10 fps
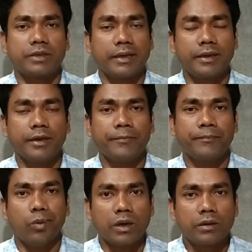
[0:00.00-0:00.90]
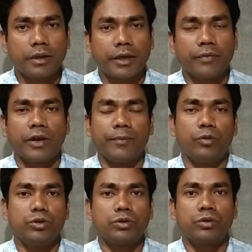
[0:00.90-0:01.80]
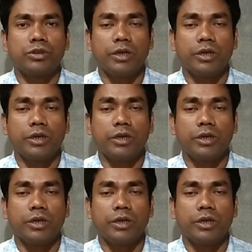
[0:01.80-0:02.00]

তারিখে ওয়ান থেকে ফাইভ পর্যন্ত